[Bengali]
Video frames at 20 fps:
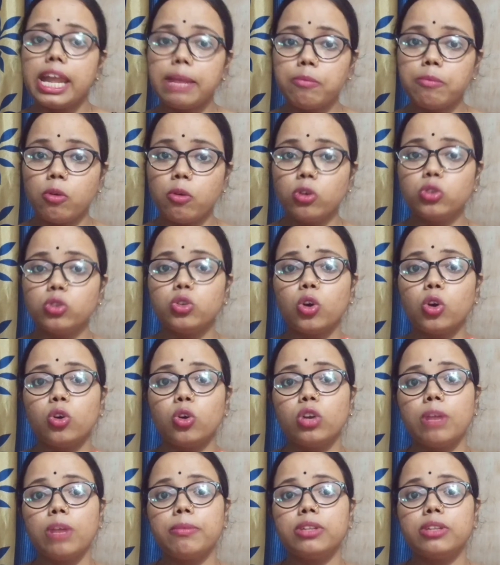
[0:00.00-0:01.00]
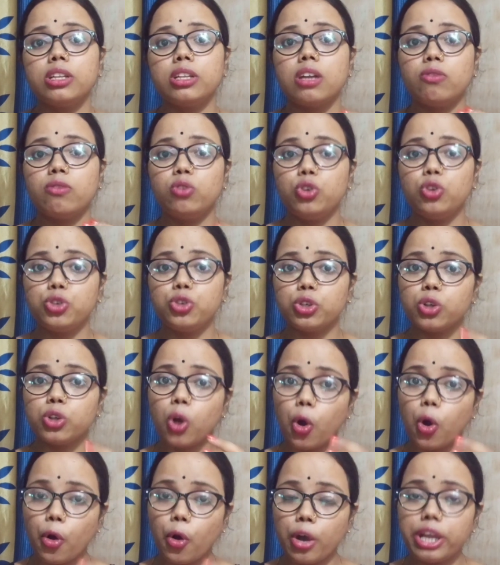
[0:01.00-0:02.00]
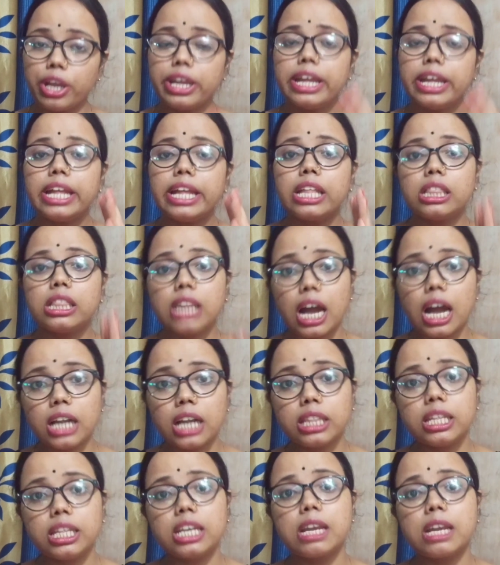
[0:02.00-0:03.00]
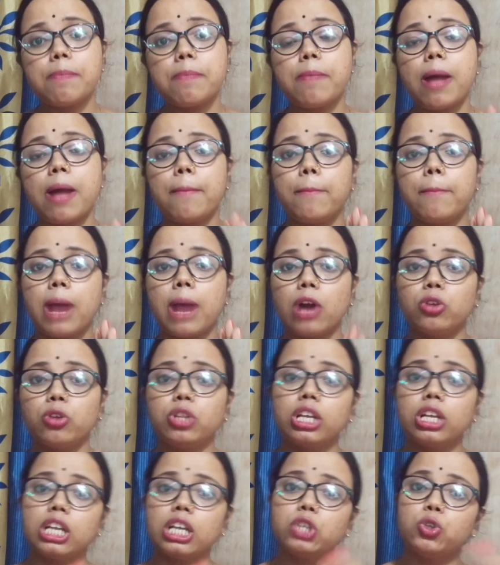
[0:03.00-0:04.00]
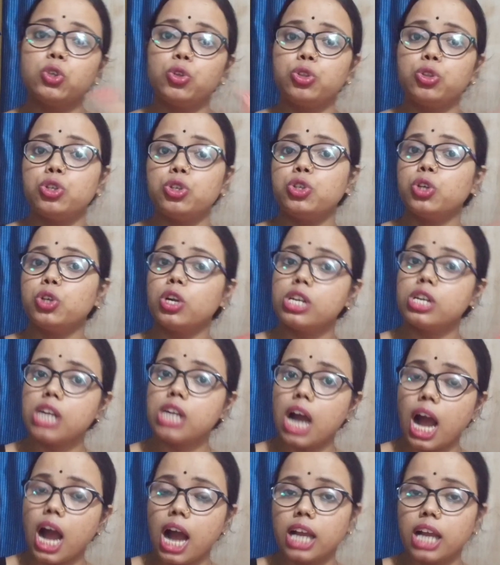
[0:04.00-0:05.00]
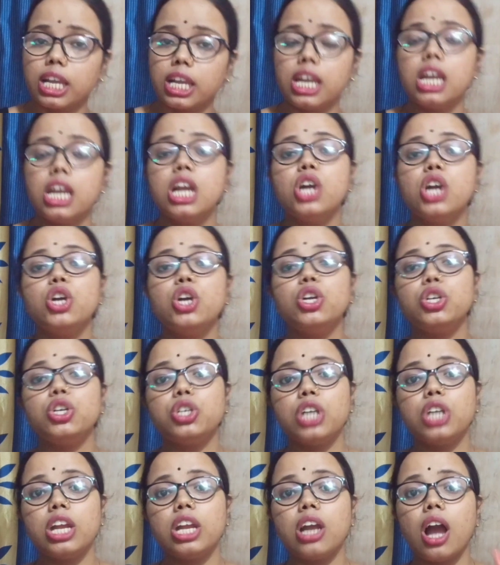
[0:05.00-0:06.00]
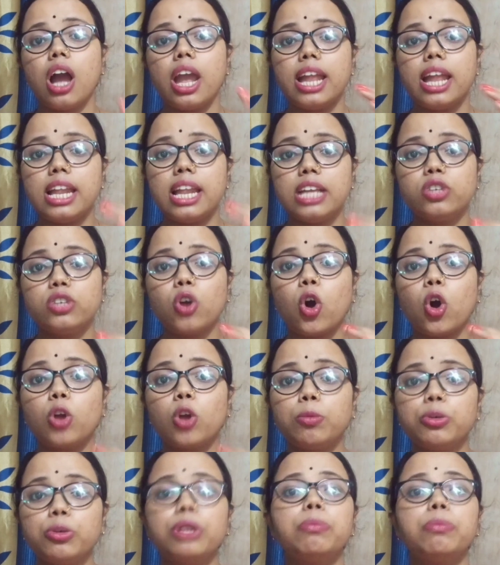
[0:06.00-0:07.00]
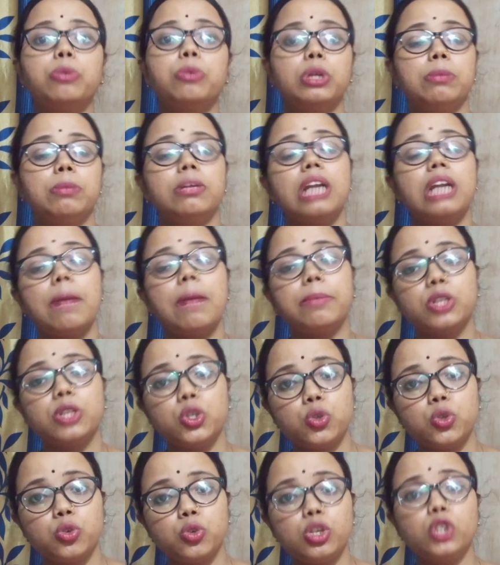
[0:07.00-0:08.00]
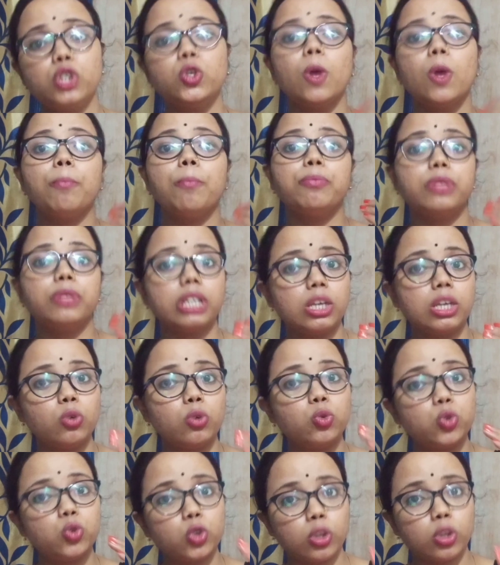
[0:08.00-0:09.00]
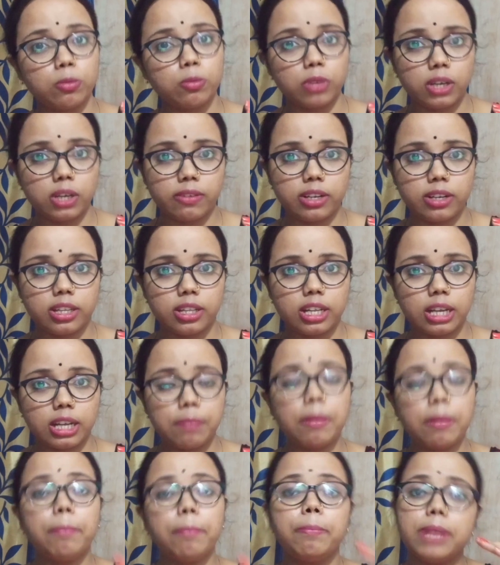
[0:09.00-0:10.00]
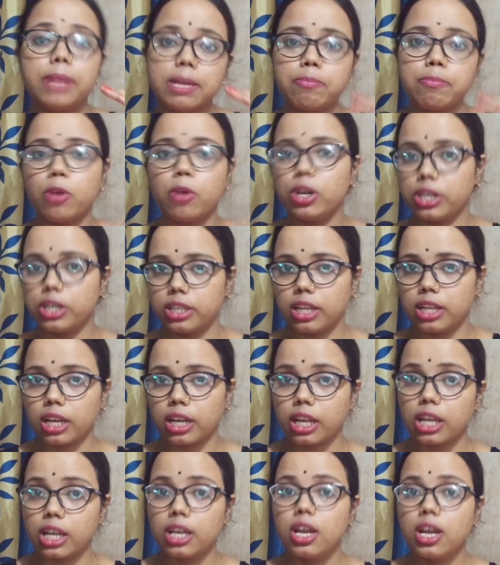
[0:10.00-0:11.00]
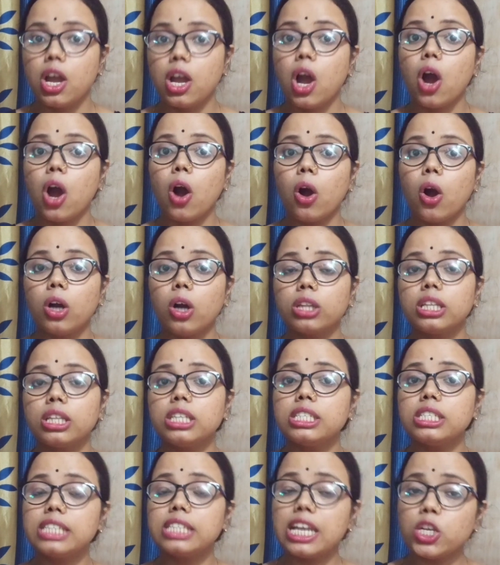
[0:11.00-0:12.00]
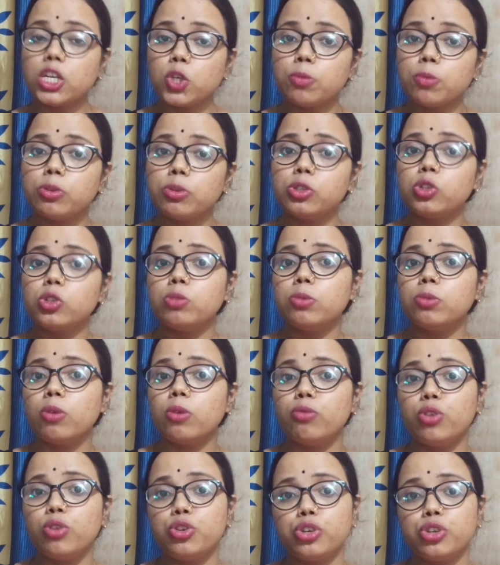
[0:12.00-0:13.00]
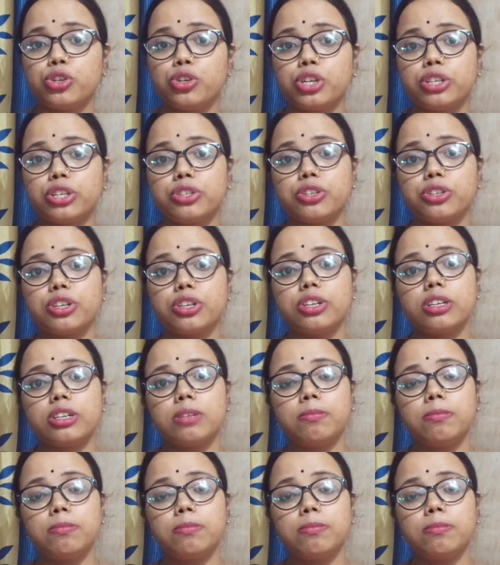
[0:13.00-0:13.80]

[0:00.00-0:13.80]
এবং যখন আমাদের অ্যাভলিউশন হয় তার থেকে প্রায় বারো থেকে ছত্রিশ ঘন্টা আগে সেই এলিচ হরমোনের পরিমাণ আমাদের শরীরে সব থেকে উচ্চতম লেভেলে থাকে বা পিক পয়েন্টে থাকে অর্থাৎ সেই সময় যদি তুমি ওভুলেশন টেস্টের